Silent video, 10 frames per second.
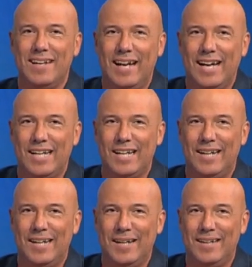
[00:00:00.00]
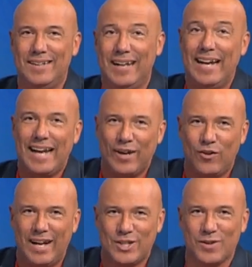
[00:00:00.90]
el
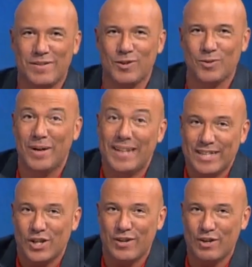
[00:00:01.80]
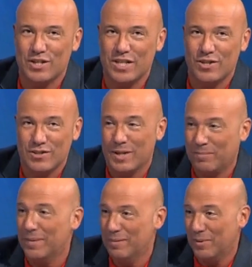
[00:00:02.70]
encargo, la solicitud, el deseo de los niños de,
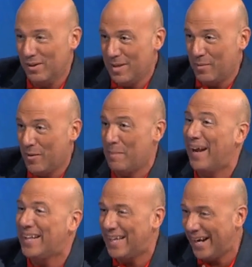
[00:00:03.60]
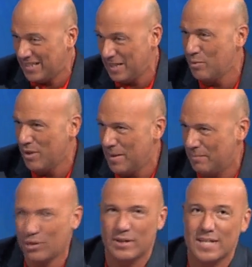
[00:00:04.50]
bueno, de poder practicar ese tipo de
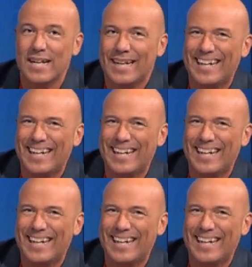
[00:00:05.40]
deportes.